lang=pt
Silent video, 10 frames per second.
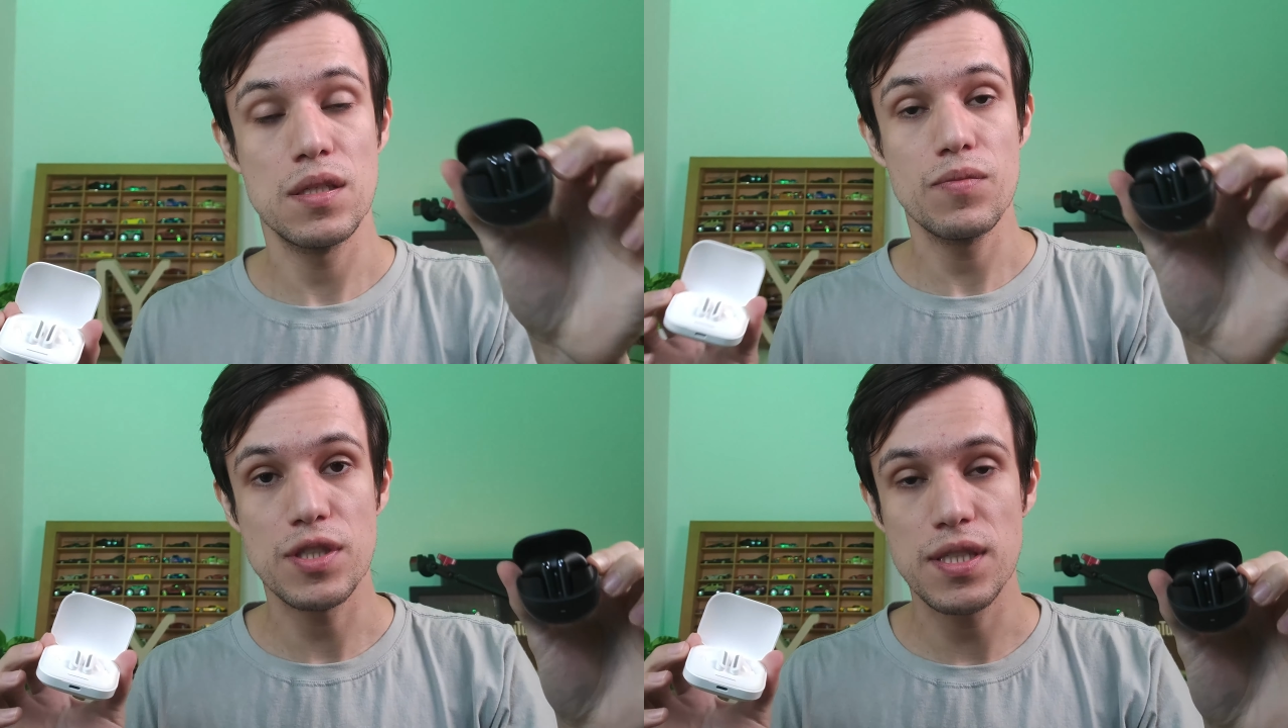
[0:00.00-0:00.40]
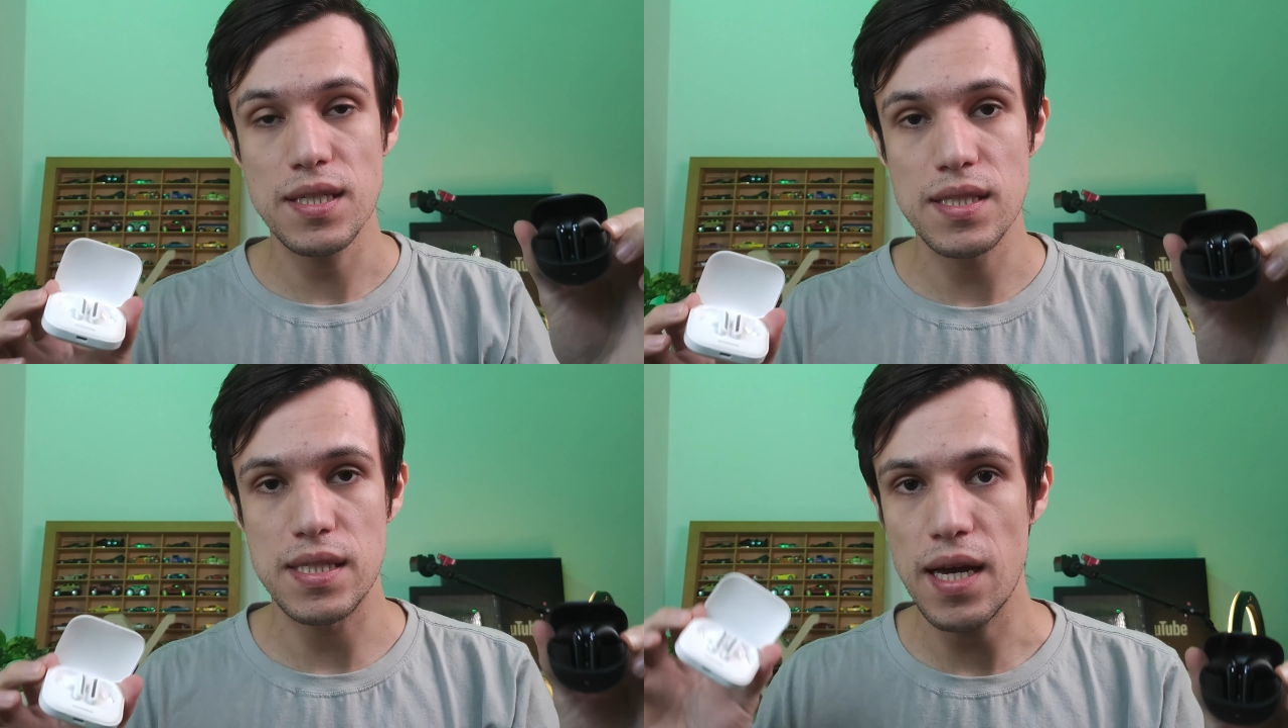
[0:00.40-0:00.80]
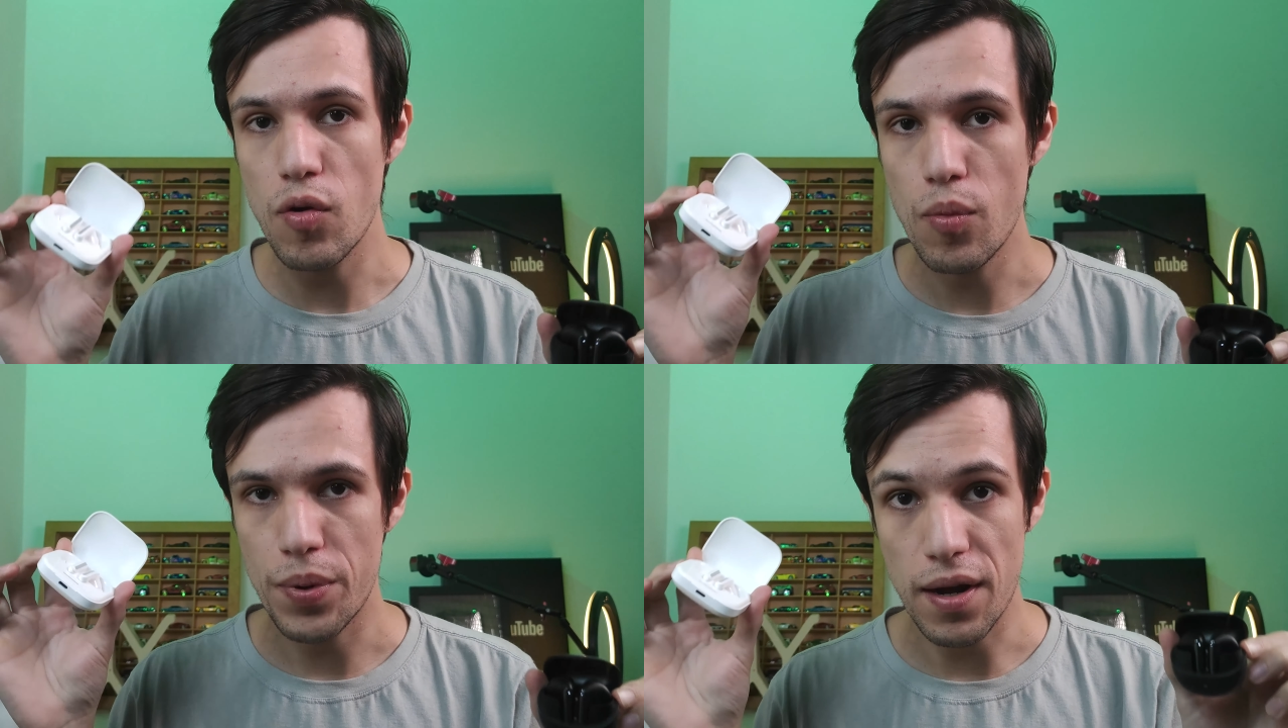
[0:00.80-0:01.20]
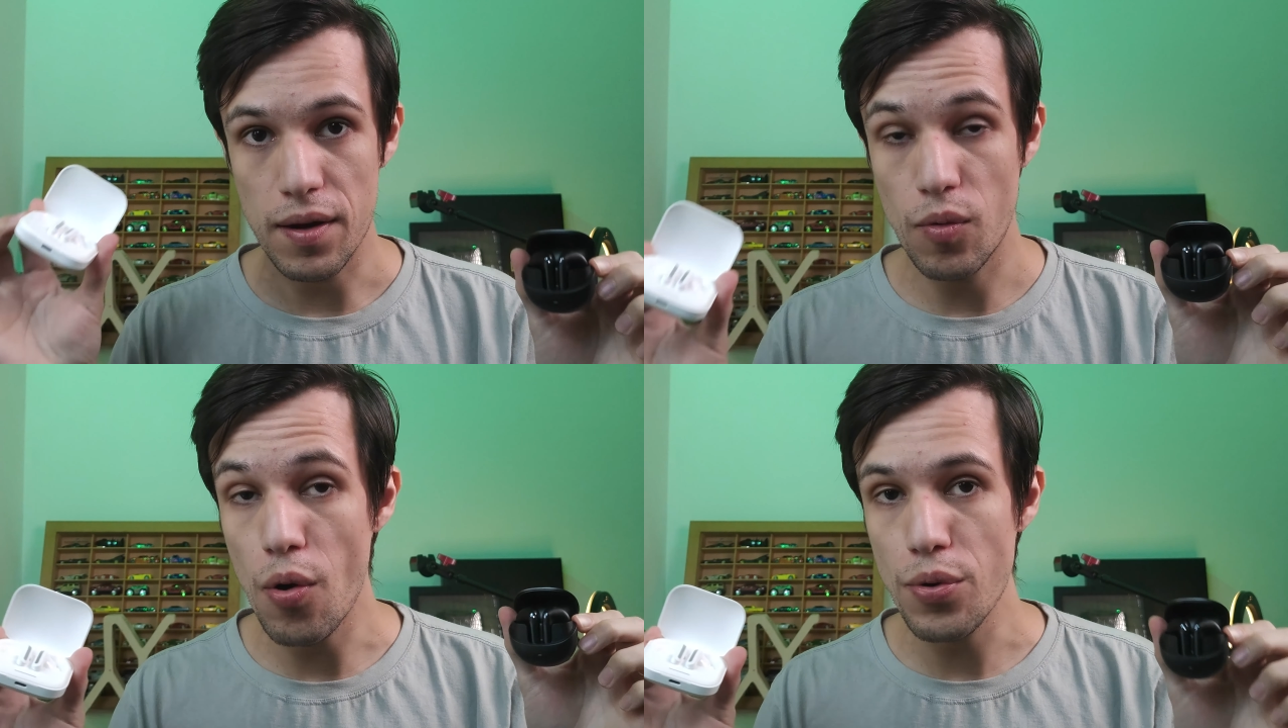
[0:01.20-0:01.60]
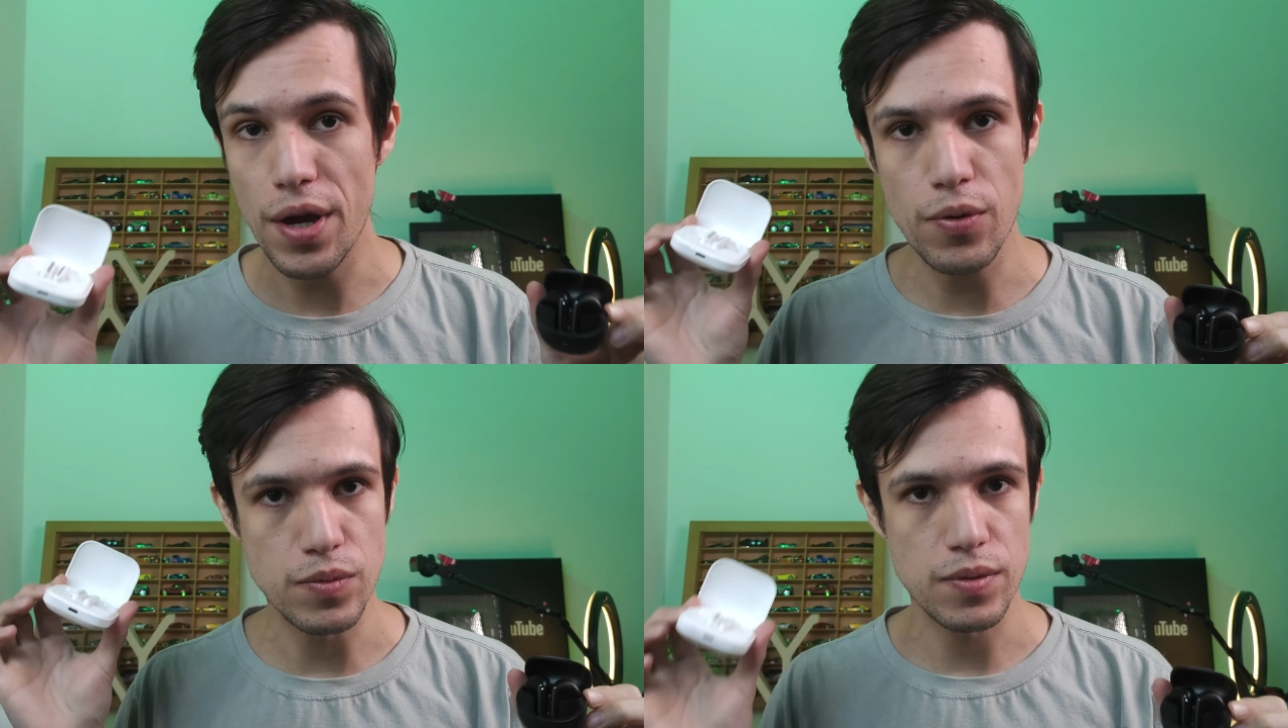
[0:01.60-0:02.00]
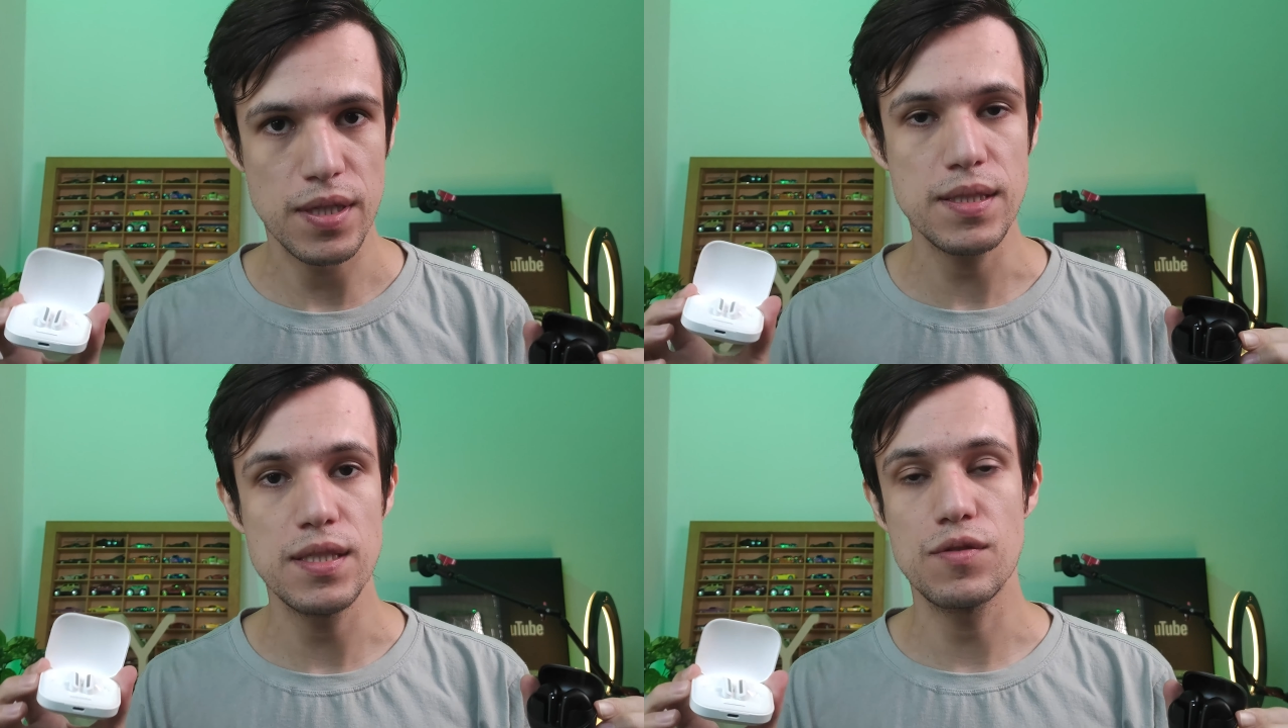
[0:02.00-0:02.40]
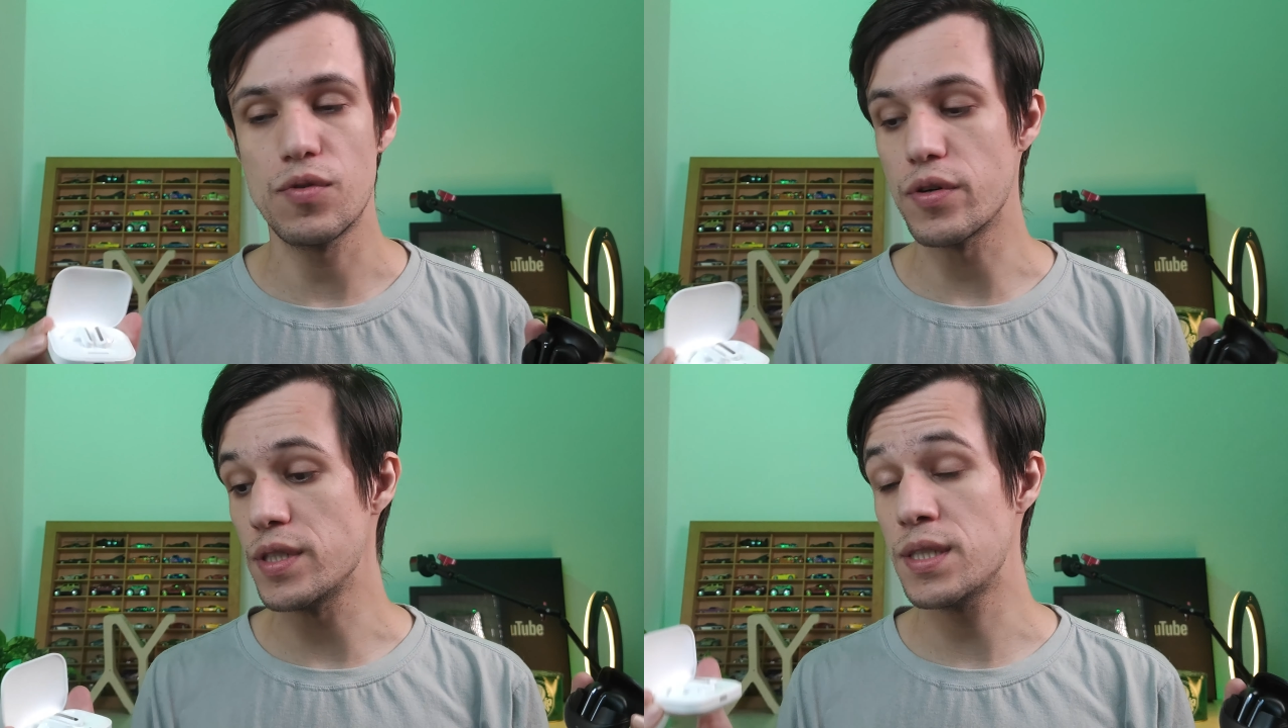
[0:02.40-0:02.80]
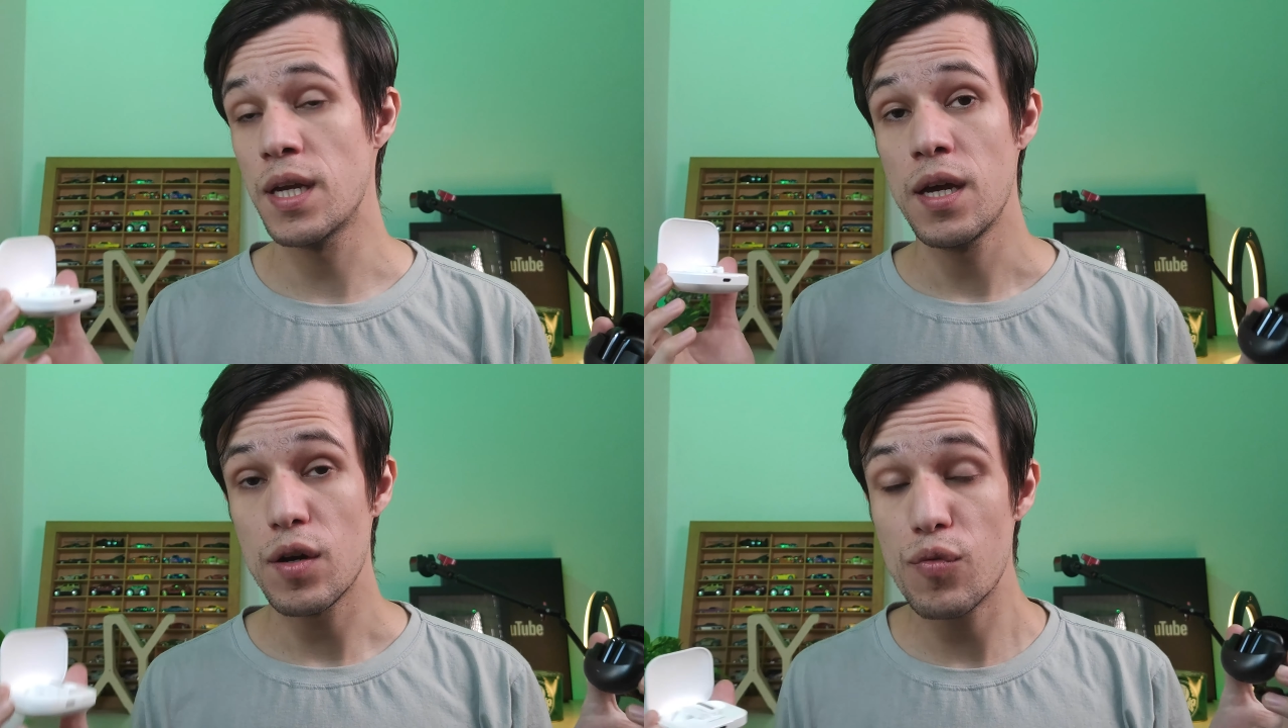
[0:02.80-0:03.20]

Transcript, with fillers: Se você quiser comprar qualquer um desses fones,